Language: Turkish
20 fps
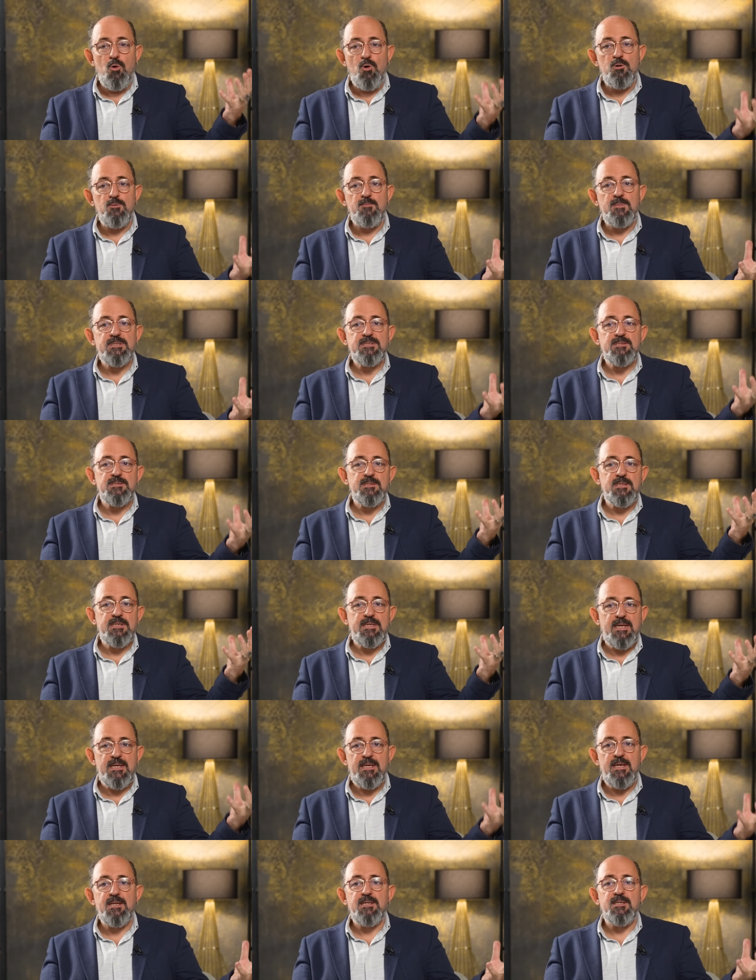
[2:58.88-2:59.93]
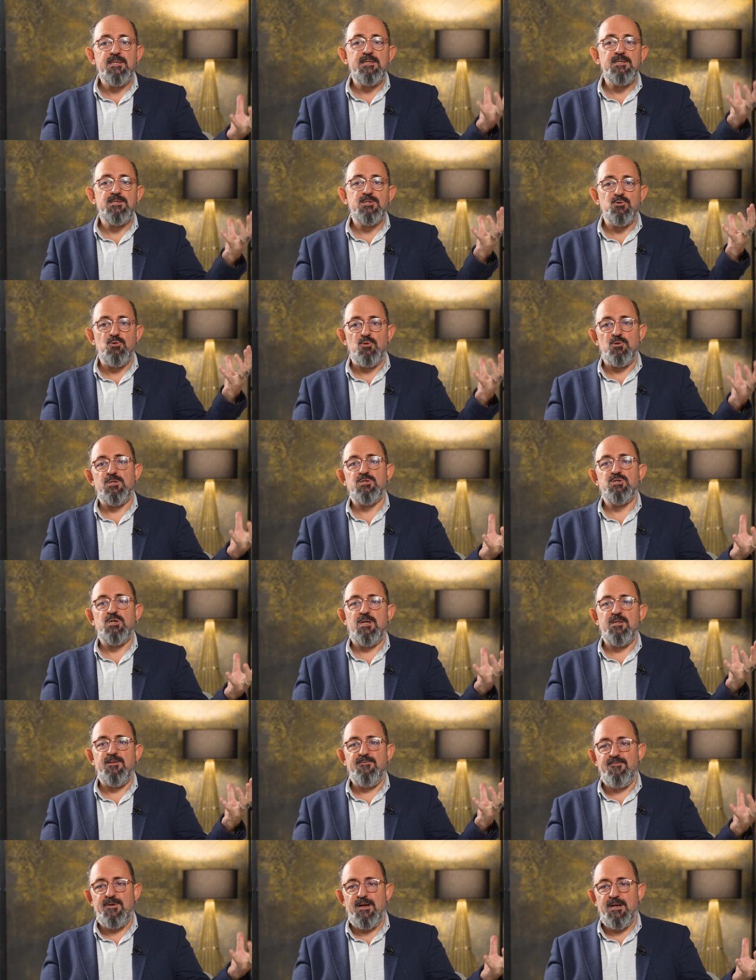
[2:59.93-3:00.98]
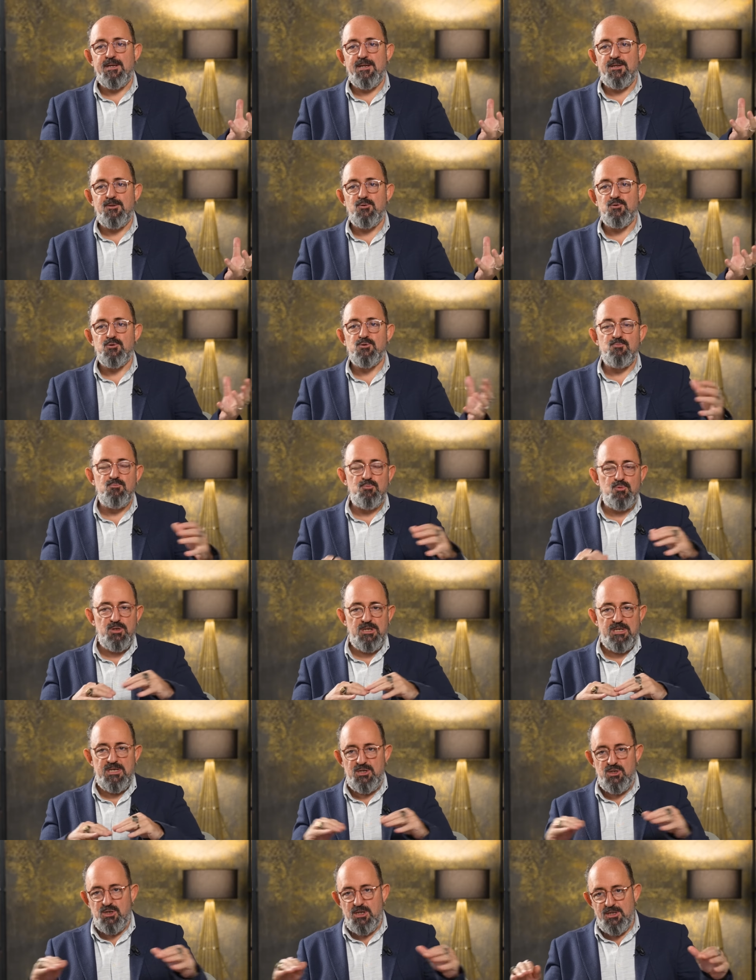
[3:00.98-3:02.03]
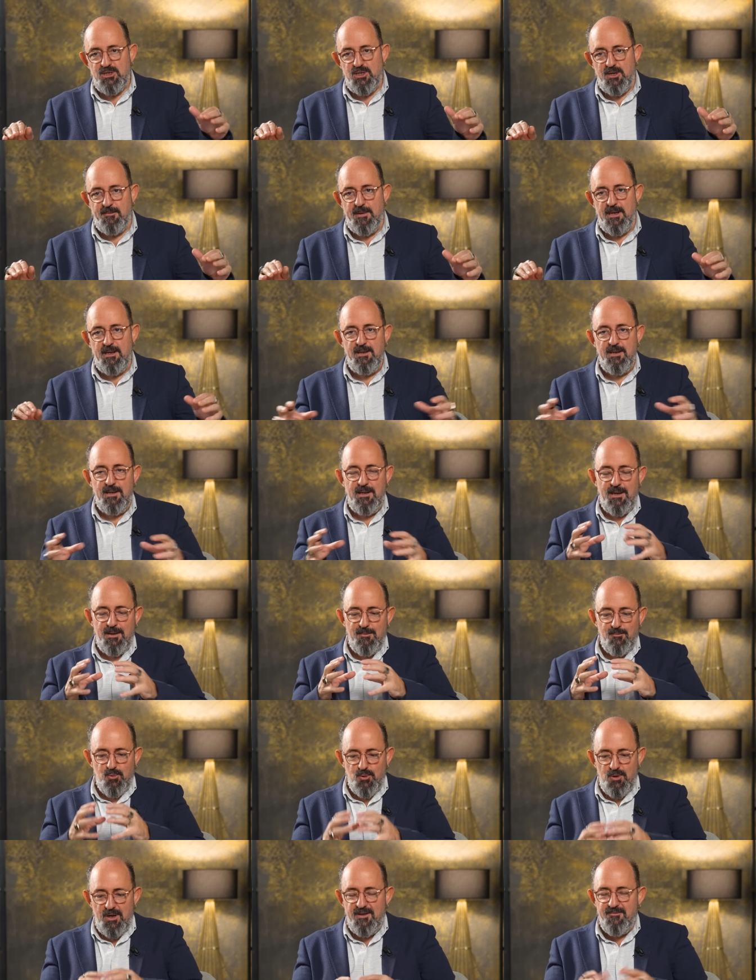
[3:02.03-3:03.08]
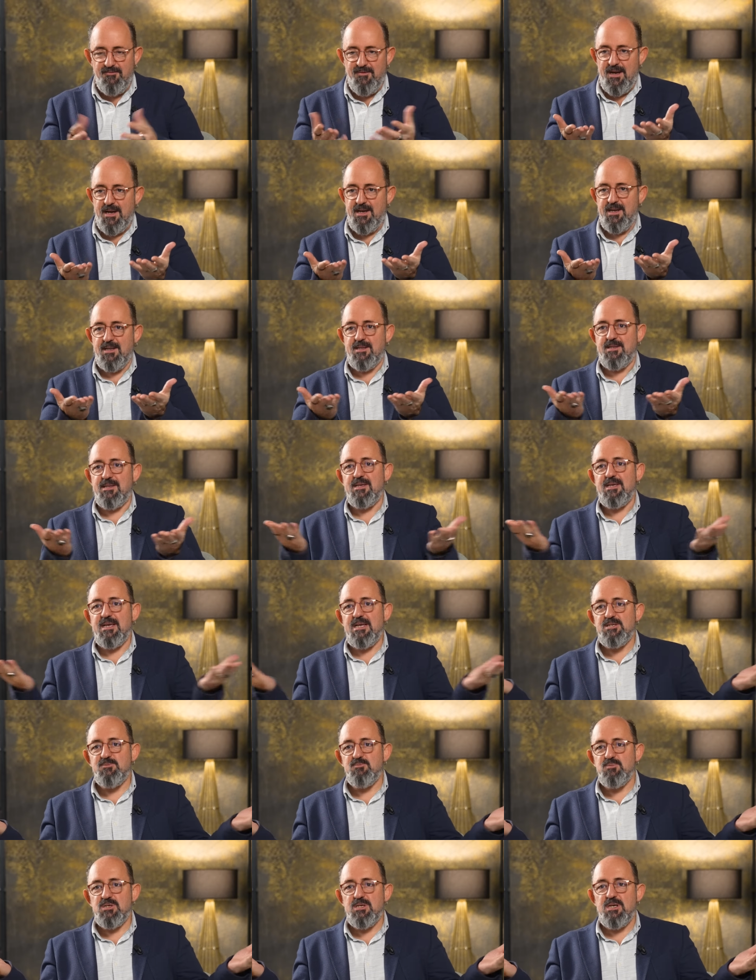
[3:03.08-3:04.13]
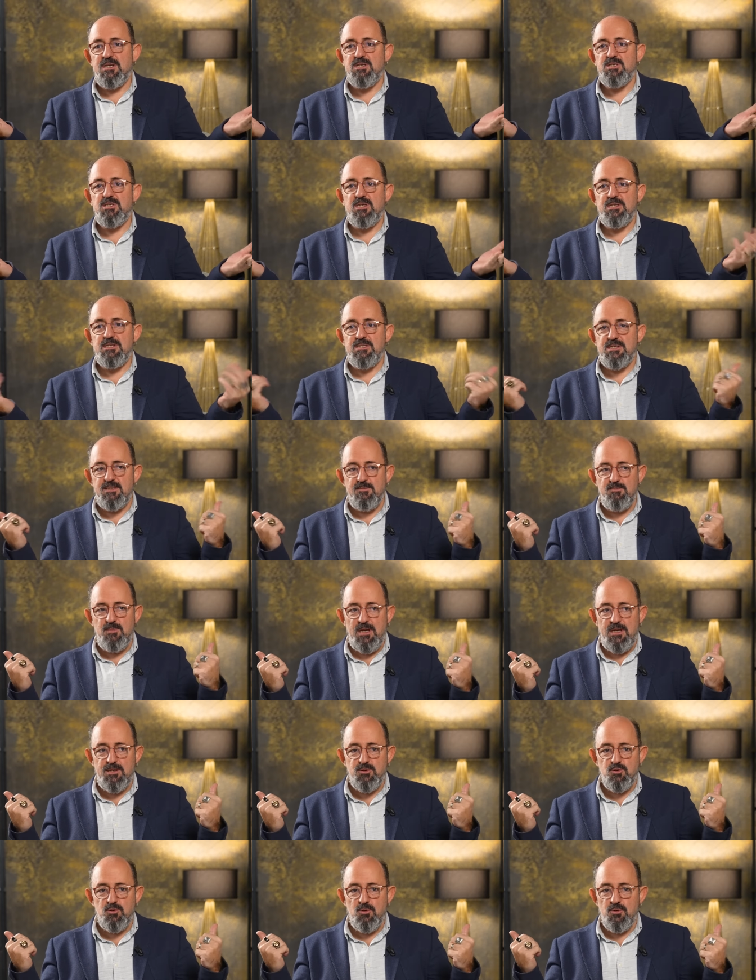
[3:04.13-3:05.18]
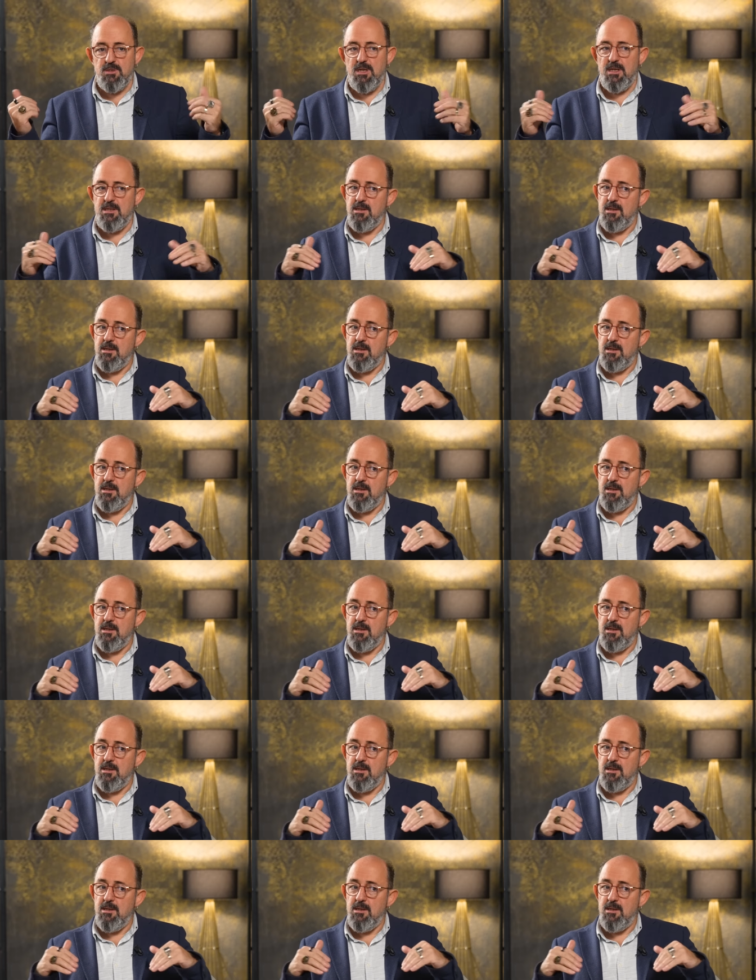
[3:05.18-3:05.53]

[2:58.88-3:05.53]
olması gerektiği için olacağını fark ediyorsun. Bu ikinci aşama. Burayı fark ettin. Geçmiş geleceği de simülasyondan